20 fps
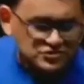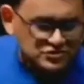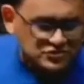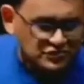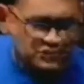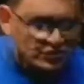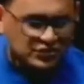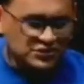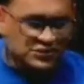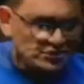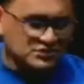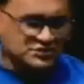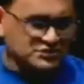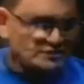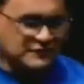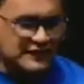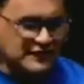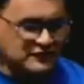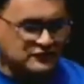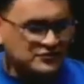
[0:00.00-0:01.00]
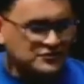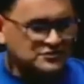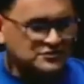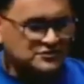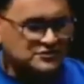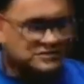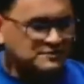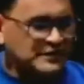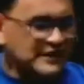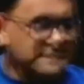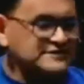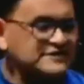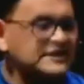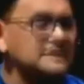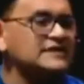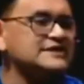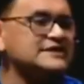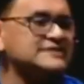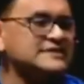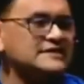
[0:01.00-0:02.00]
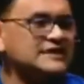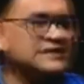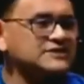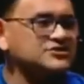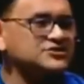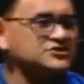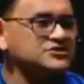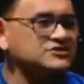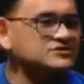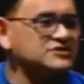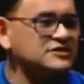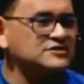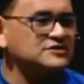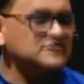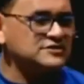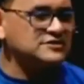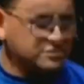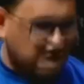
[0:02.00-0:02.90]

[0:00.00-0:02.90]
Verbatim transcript: os, os, os mestres da lei sentadinhos, Jesus dizendo,